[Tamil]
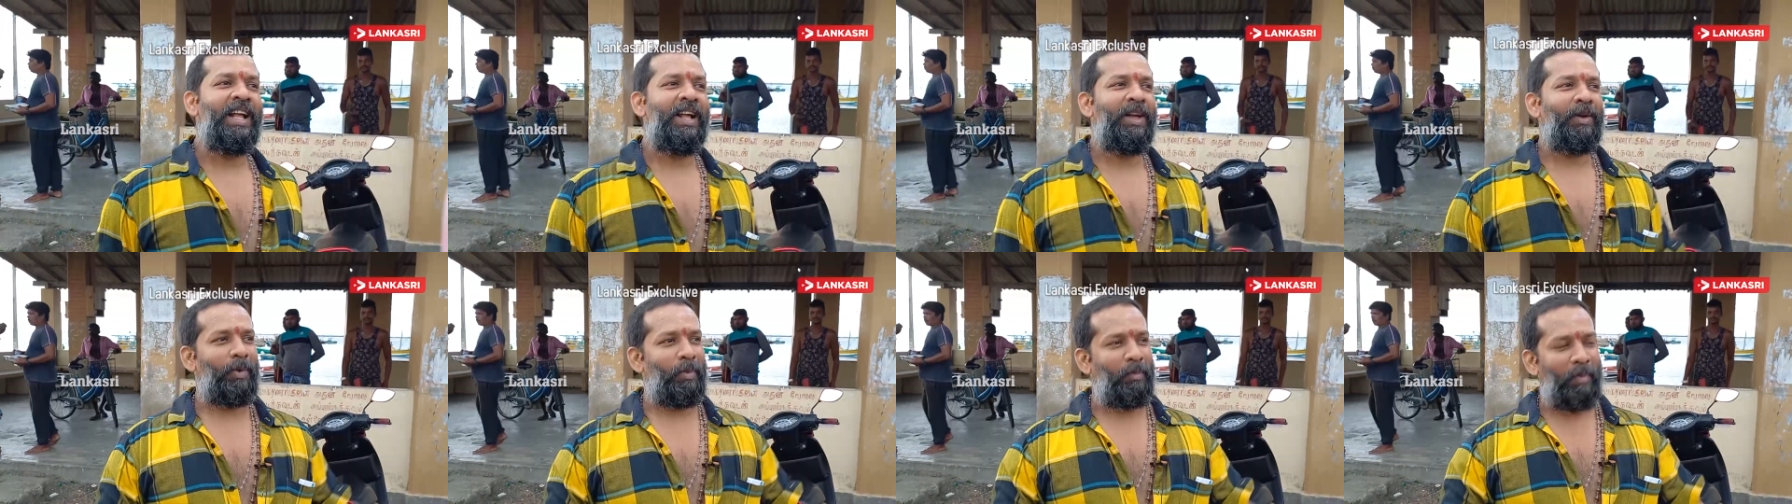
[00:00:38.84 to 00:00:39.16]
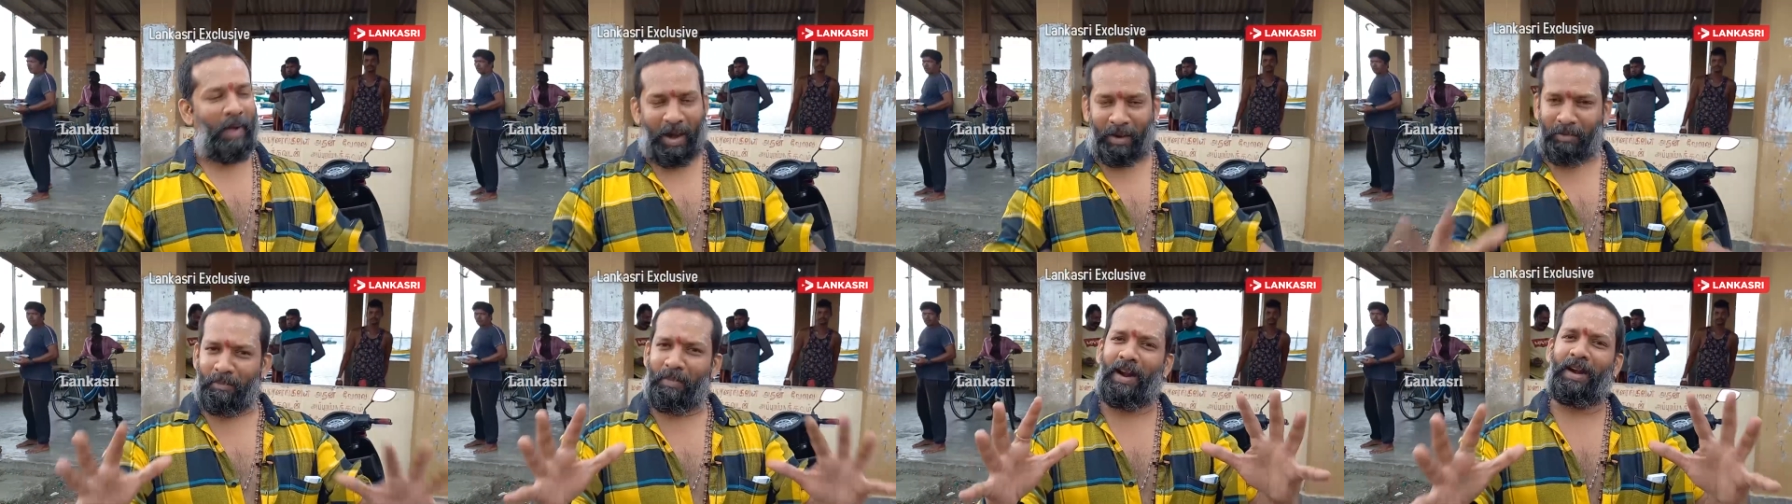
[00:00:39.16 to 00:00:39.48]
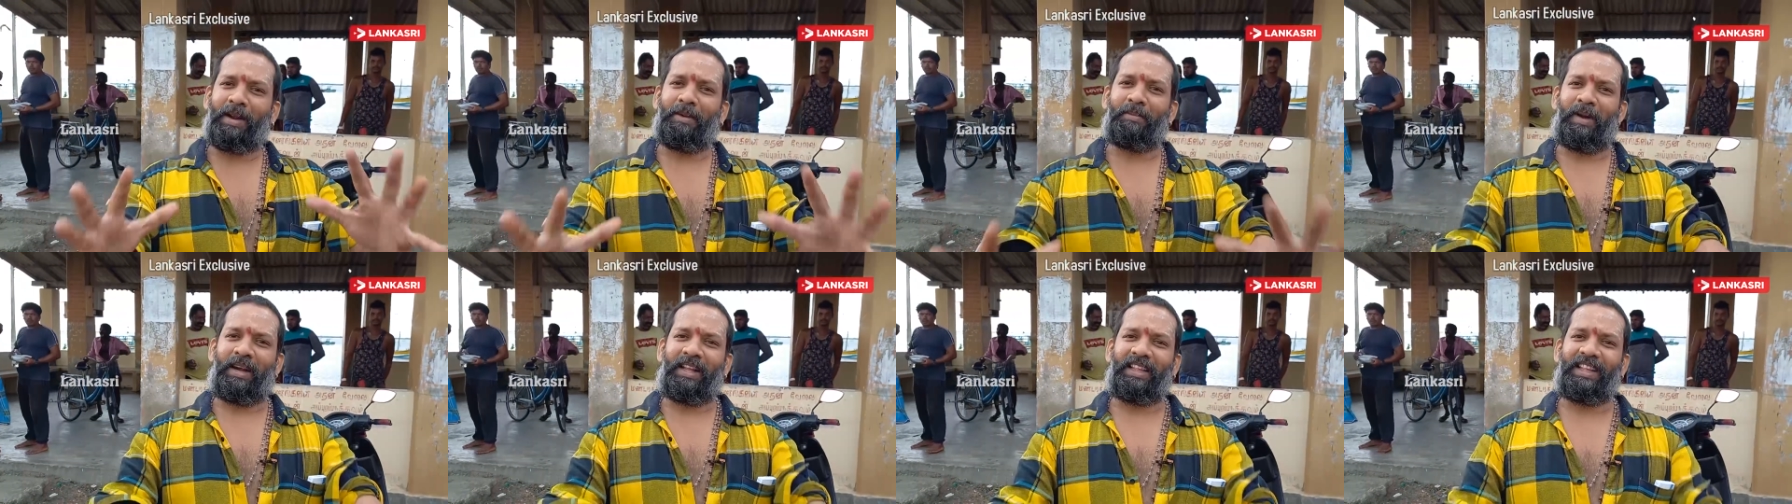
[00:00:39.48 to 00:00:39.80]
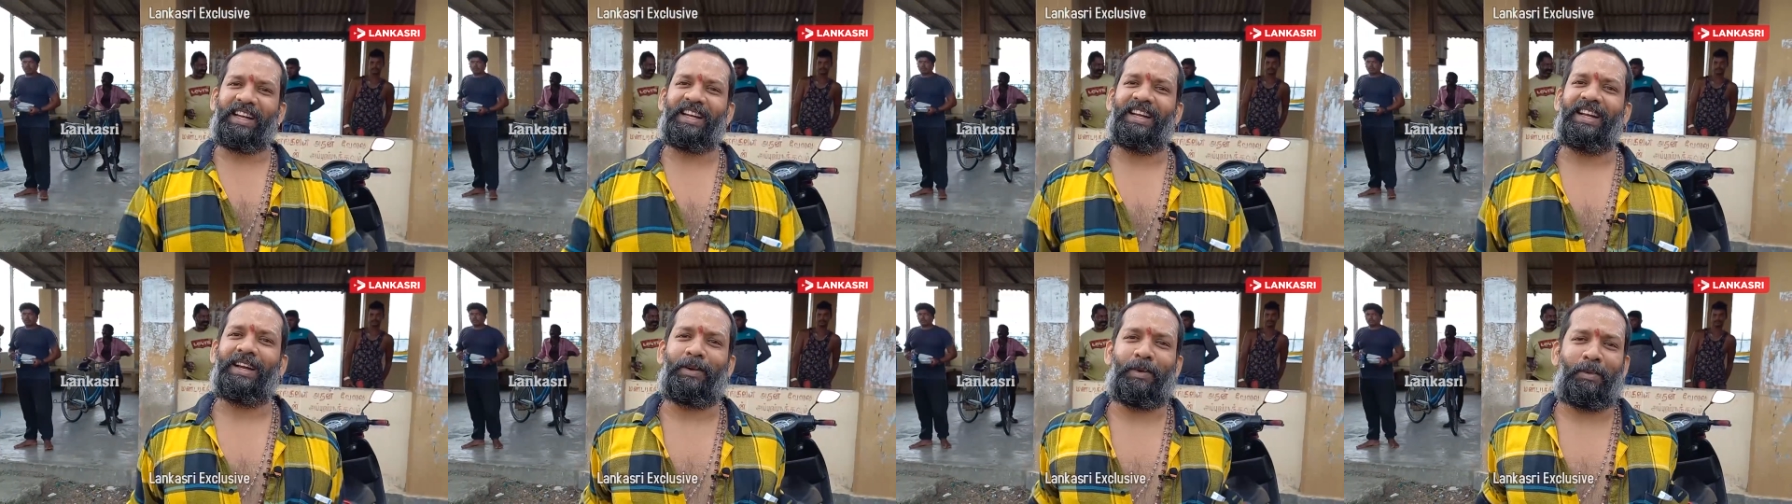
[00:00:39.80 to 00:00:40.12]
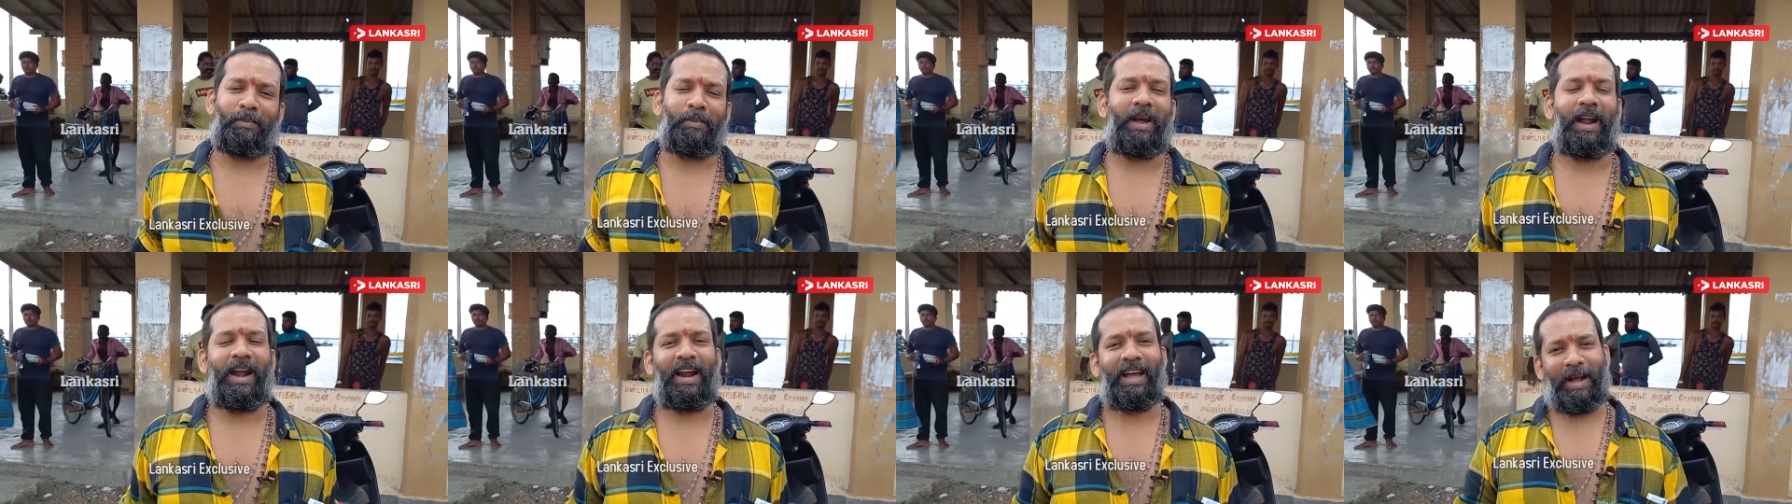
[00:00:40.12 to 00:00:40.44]
ரொம்ப அன்பான மனிதர்கள்
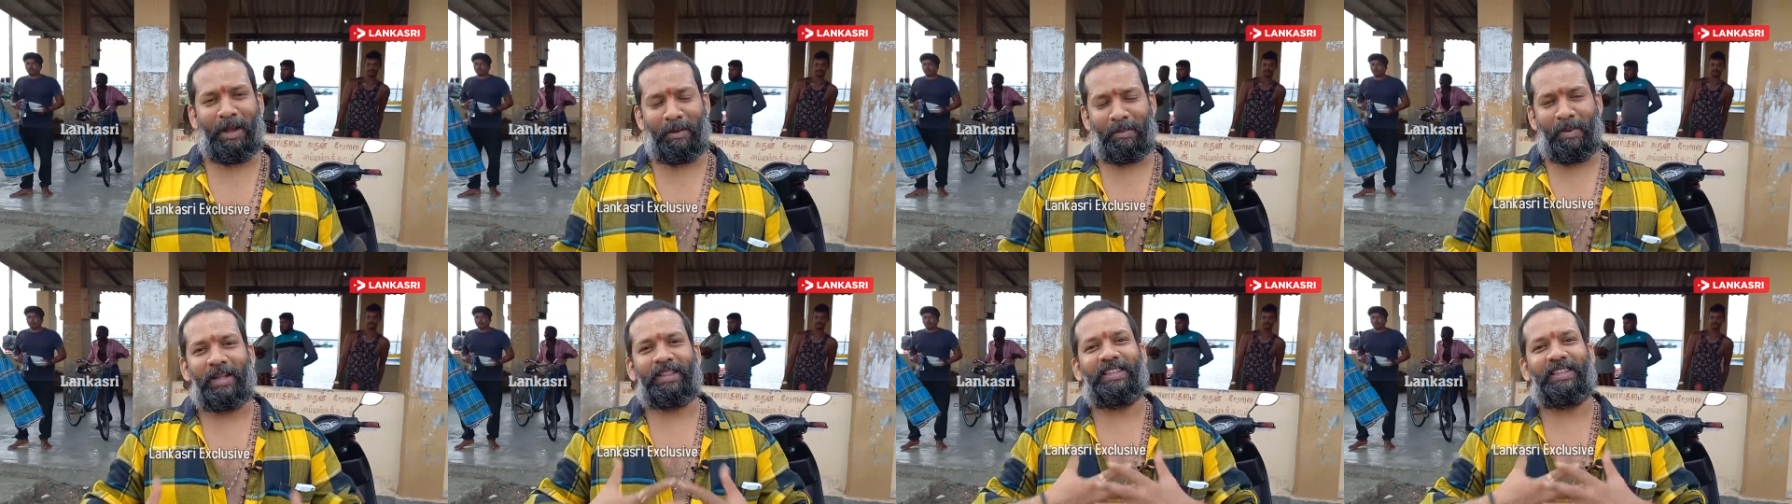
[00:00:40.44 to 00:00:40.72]
ரொம்ப அழகாக